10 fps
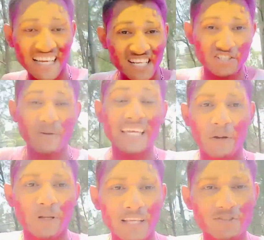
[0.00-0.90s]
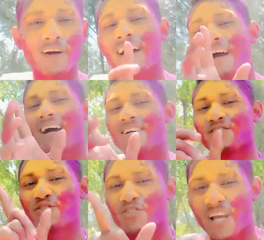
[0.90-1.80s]
সবাই কেমন আছো
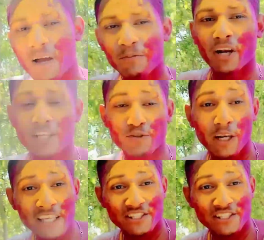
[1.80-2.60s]
আমি আবার চলে এসেছি